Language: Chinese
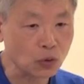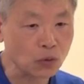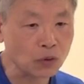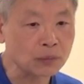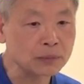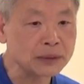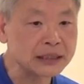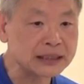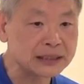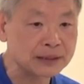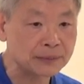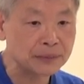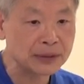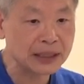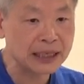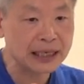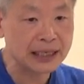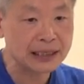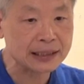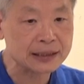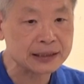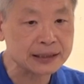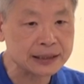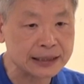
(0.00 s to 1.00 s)
我们怎么
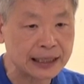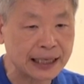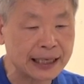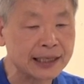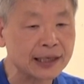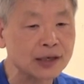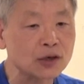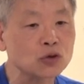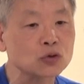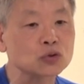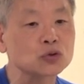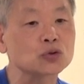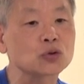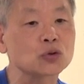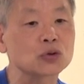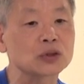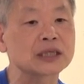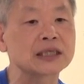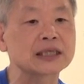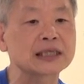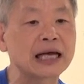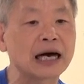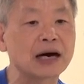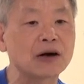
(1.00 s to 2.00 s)
样才能够做
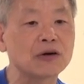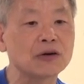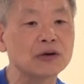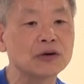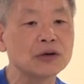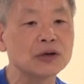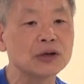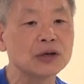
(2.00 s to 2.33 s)
得到？